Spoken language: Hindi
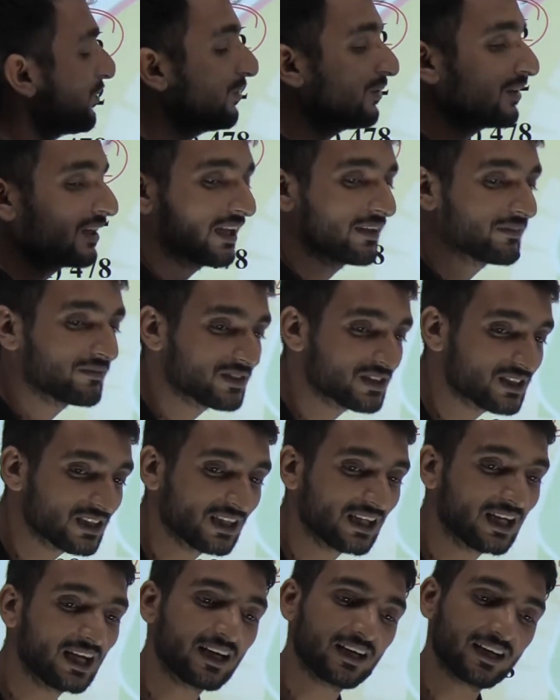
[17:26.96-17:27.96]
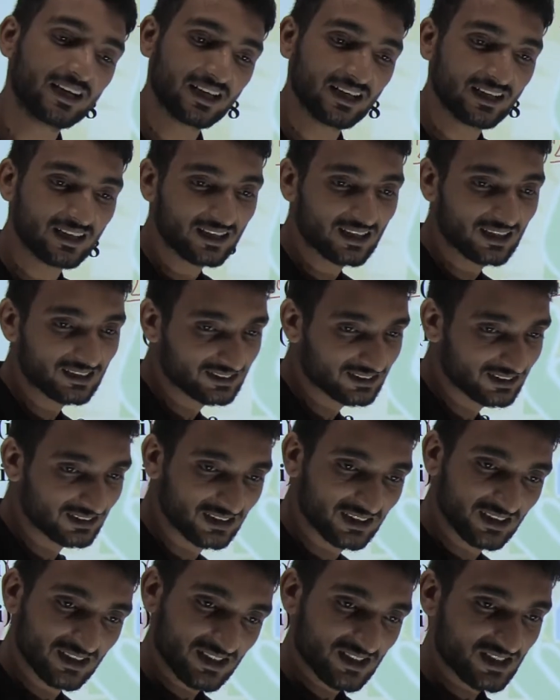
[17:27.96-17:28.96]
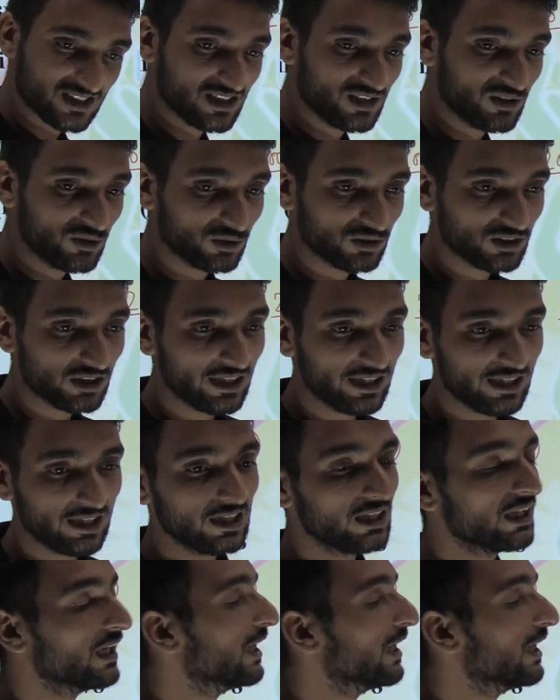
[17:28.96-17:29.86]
टू टाइम सी हंड्रेड का सी होता है